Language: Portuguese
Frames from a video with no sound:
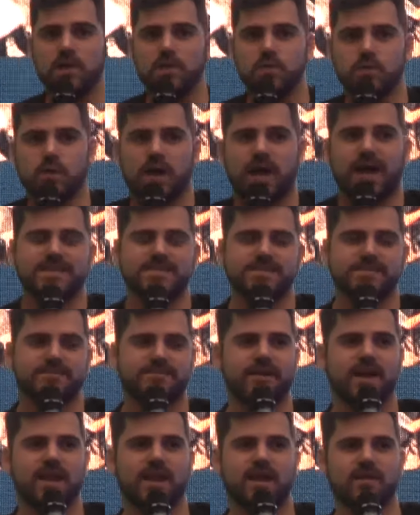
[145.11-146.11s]
Quando, aí você
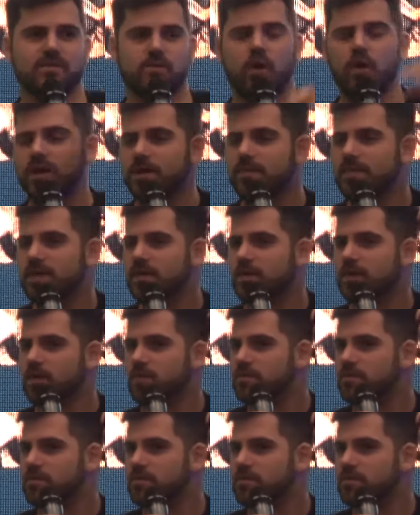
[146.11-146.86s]
fala, qual que é melhor?